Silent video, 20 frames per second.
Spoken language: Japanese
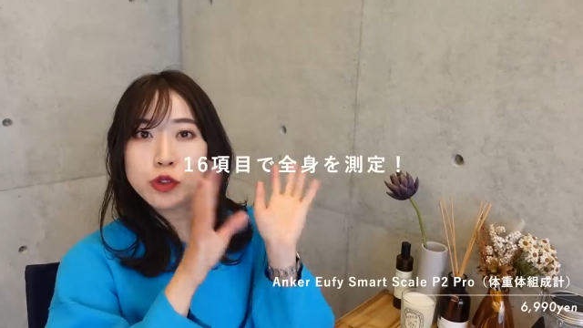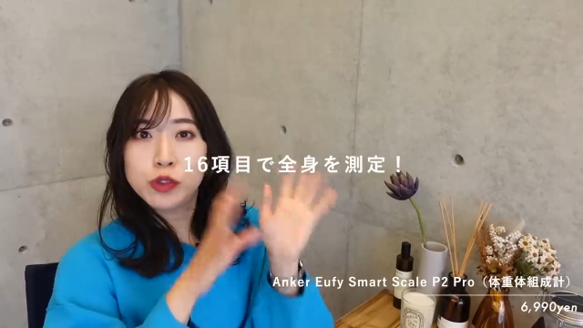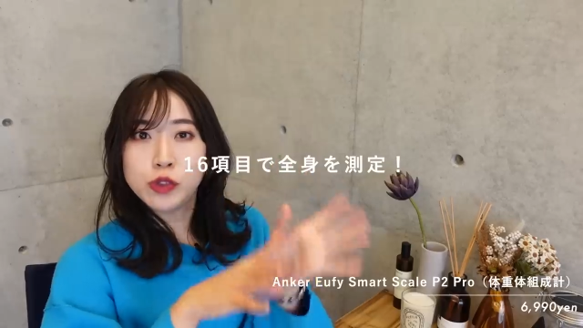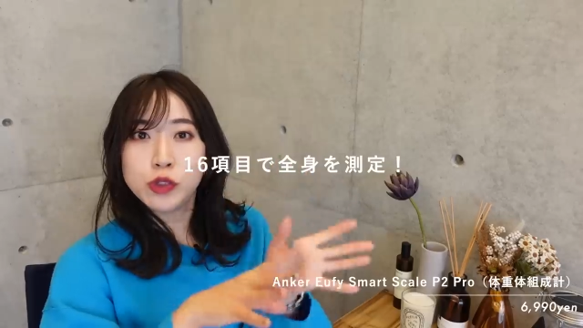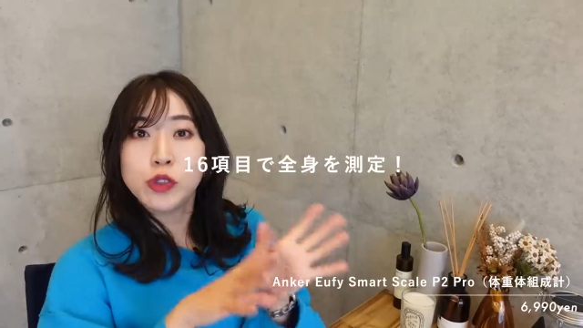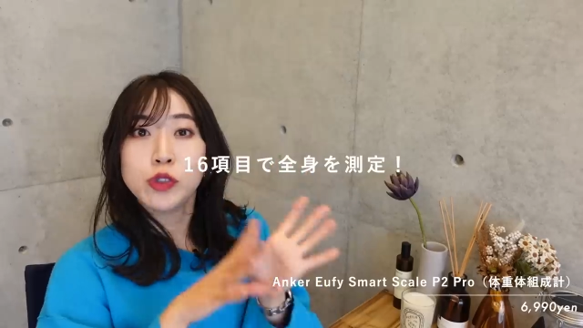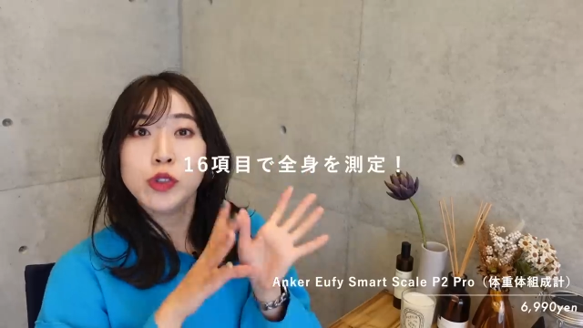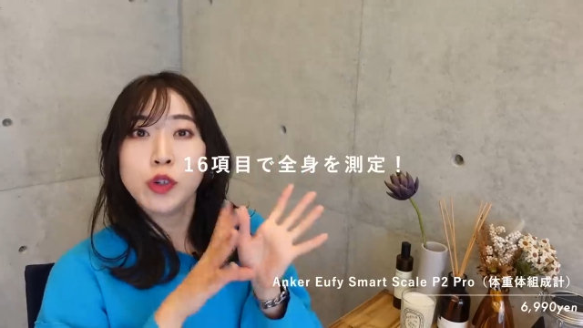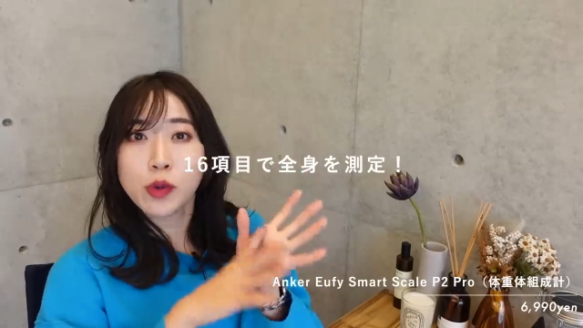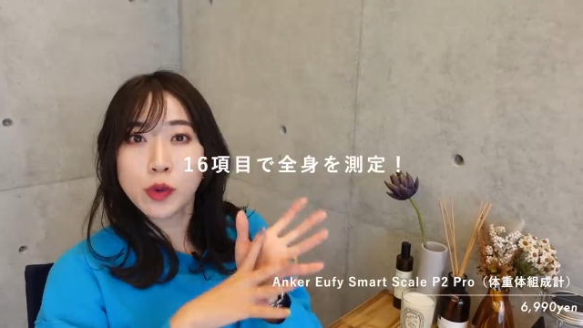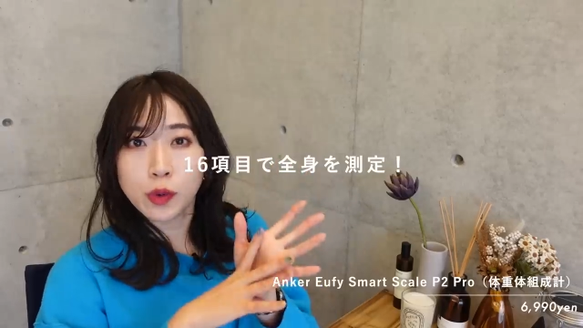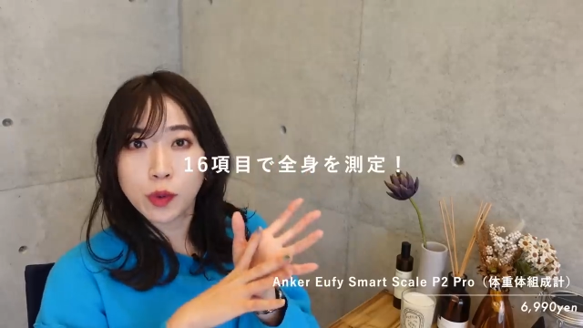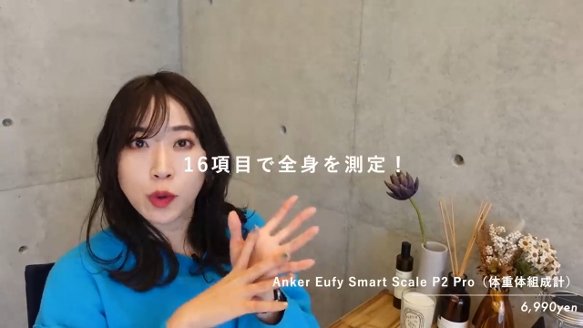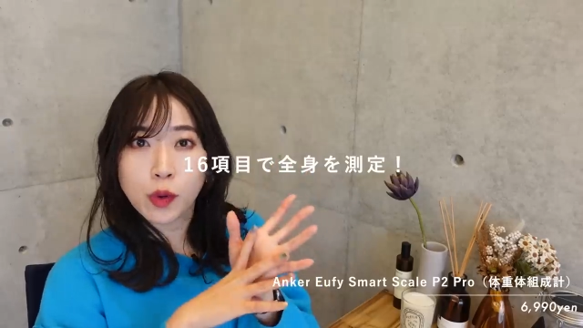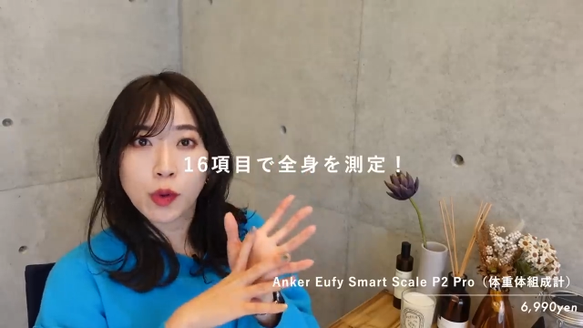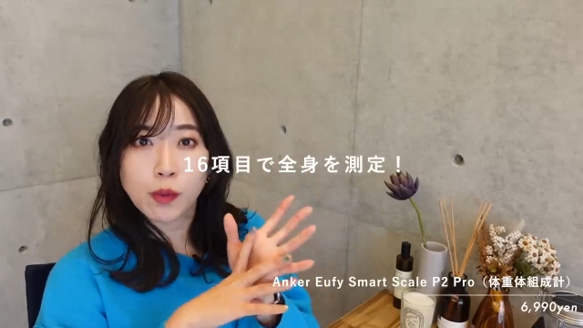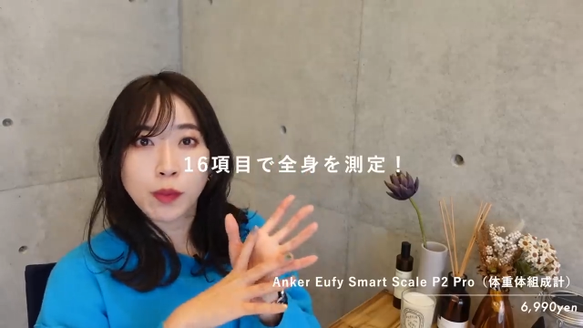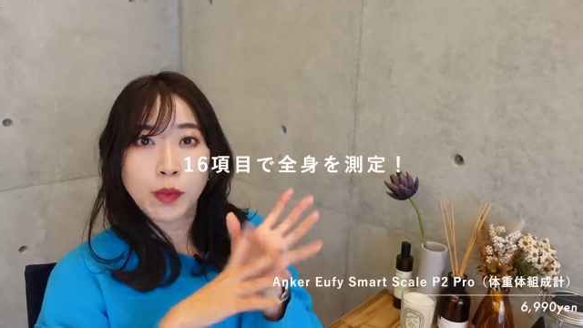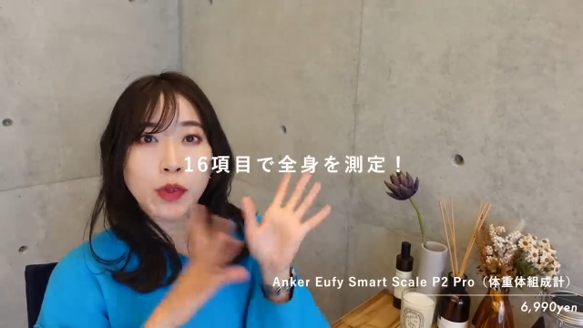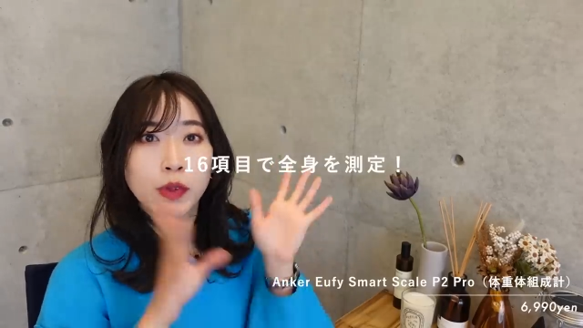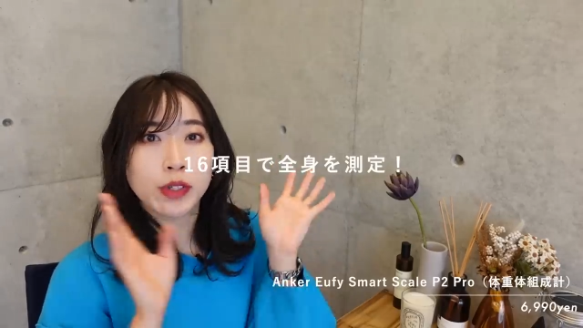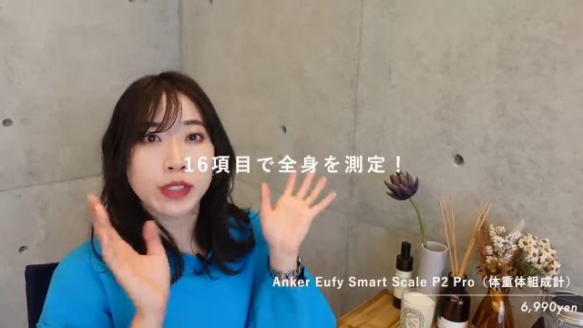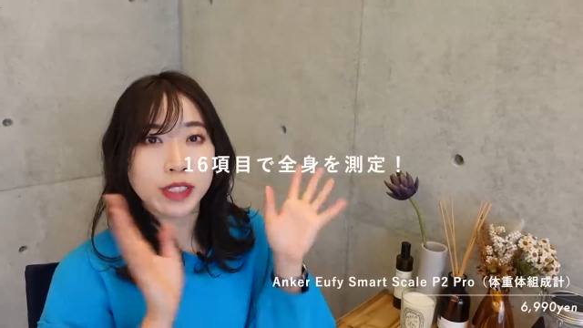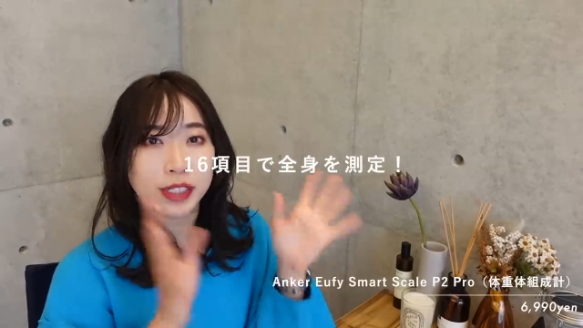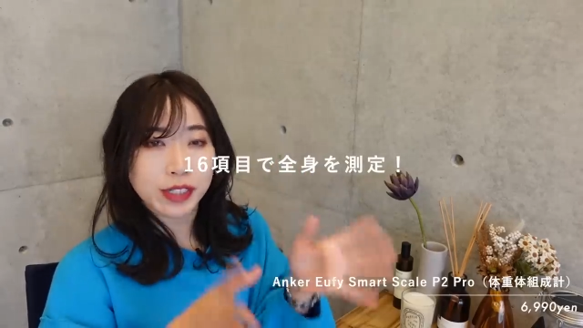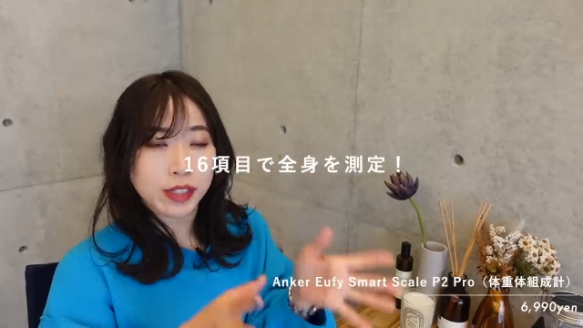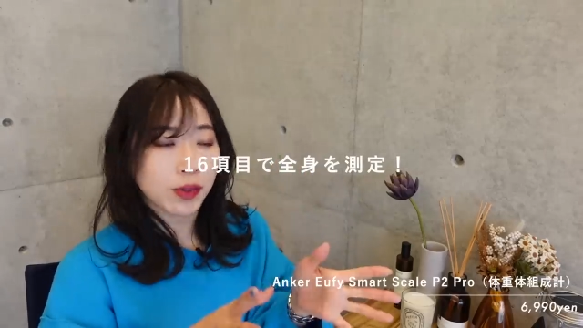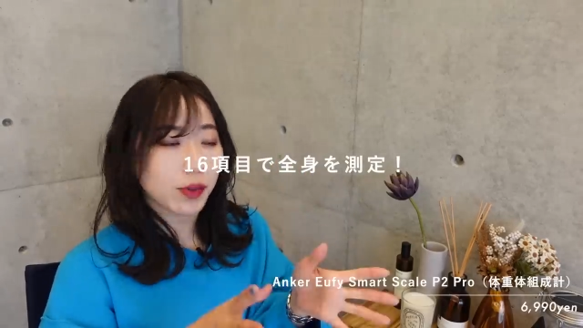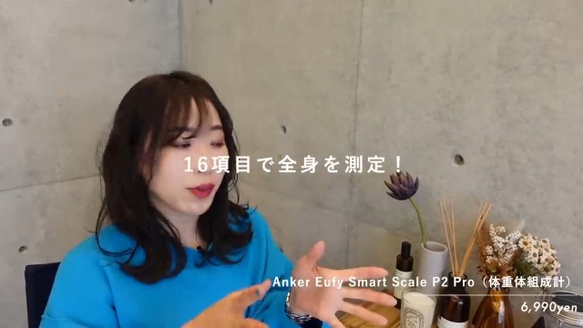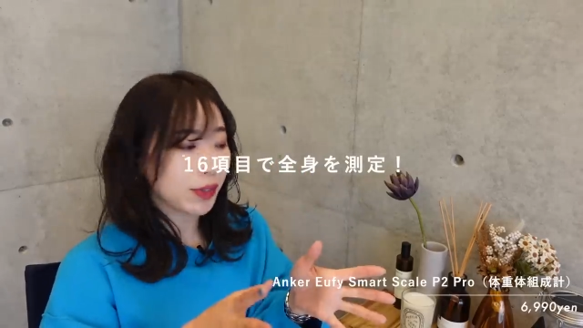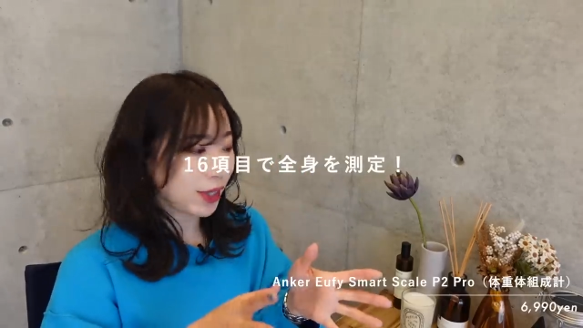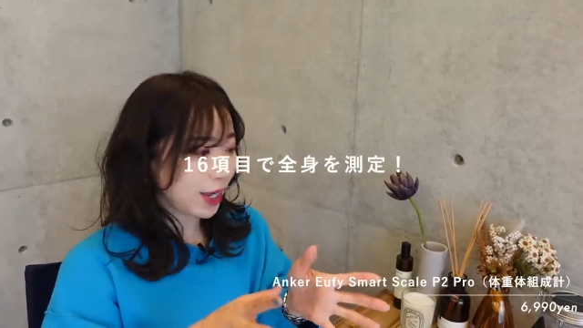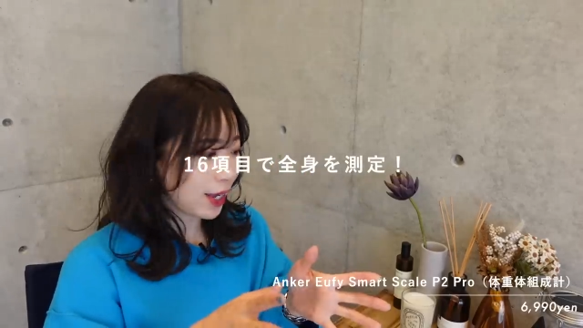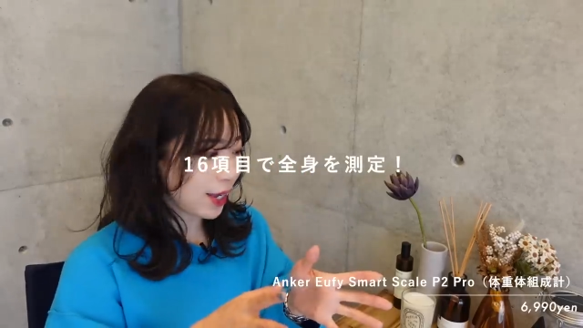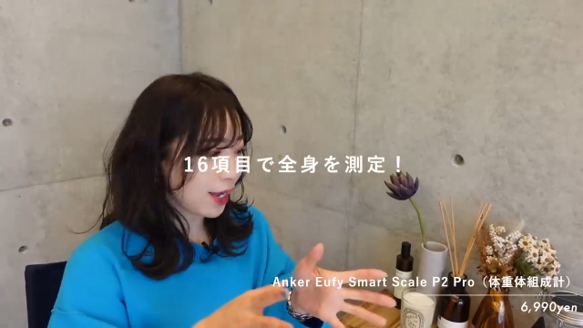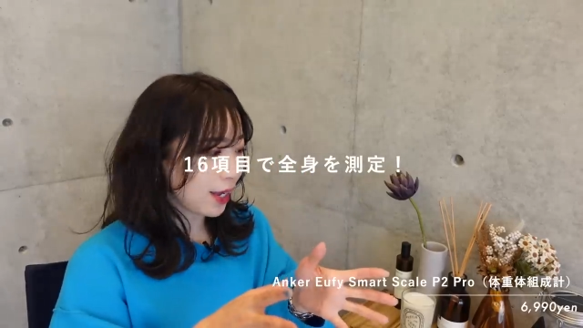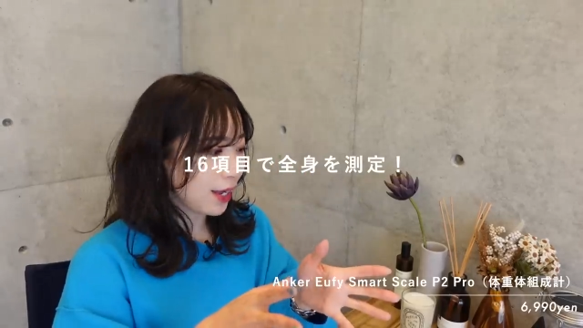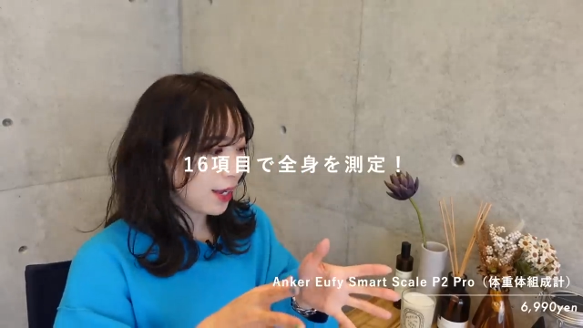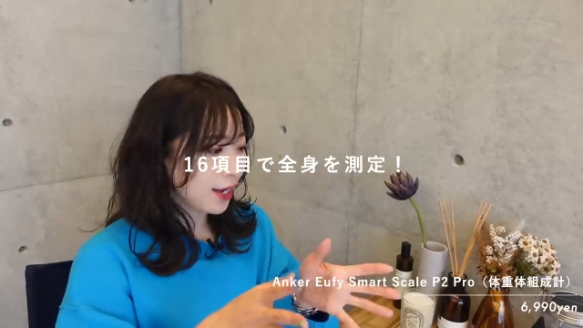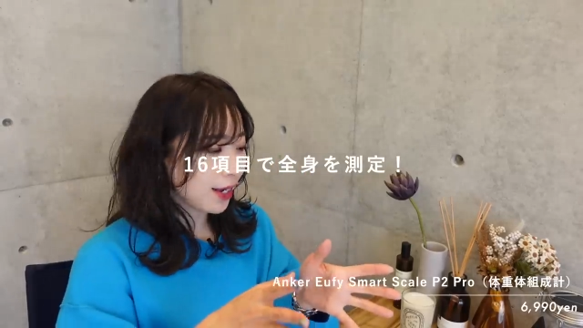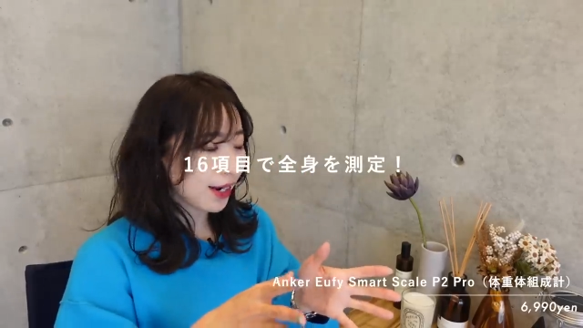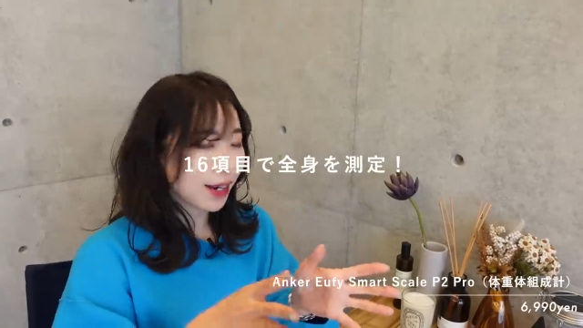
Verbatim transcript: 16個もの指標で